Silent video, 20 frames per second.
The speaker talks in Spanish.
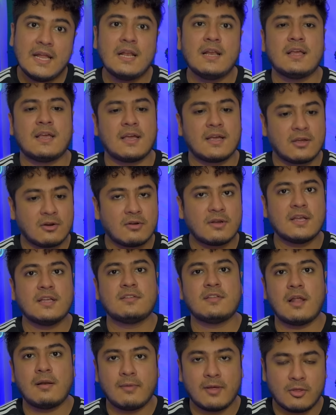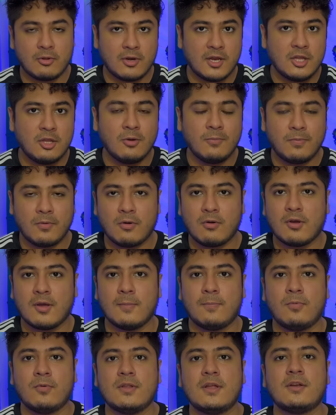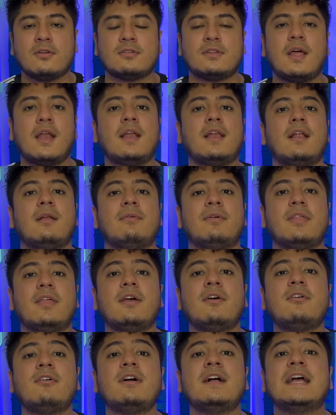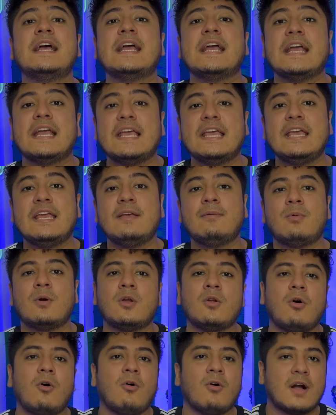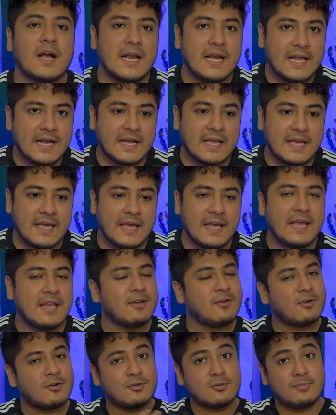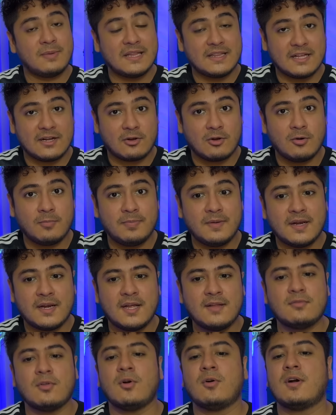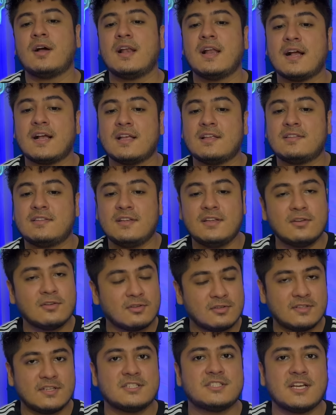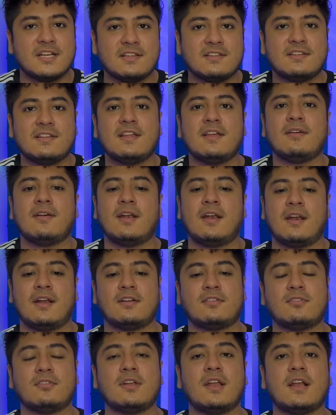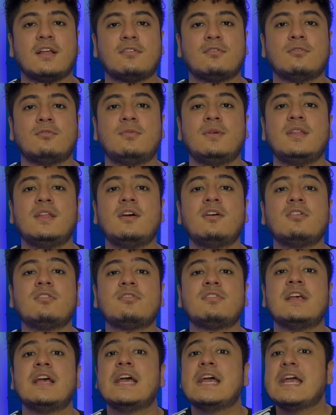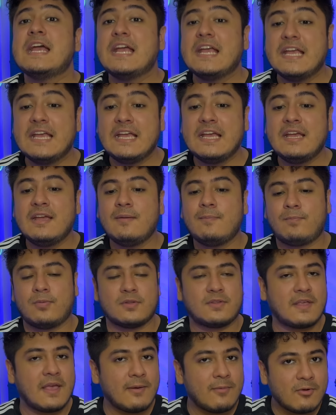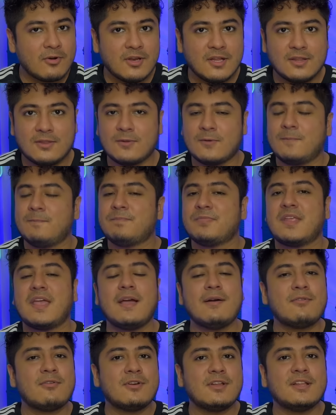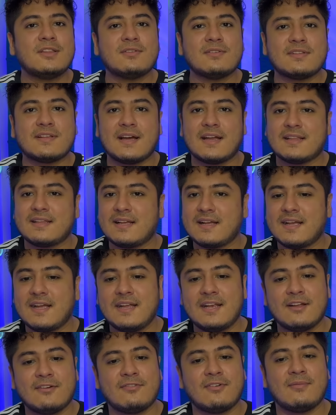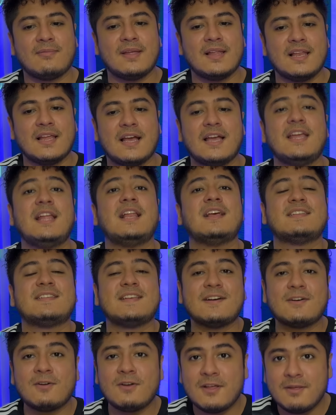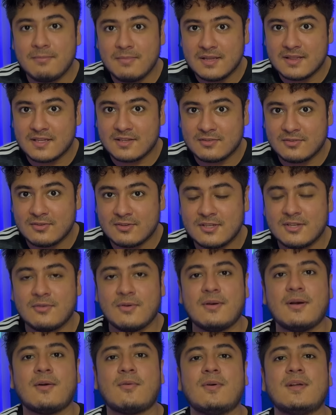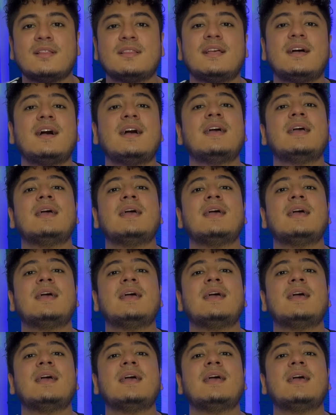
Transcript: él, que creo que es salvadoreño por lo que pude notar en el video. Y bueno, ojalá que no nos meta copyright, ojalá que sí nos dé chance de reaccionar a sus videos. Y pues qué bonito, qué bonito es Cartagena familia. Y les hago la invitación de nueva cuenta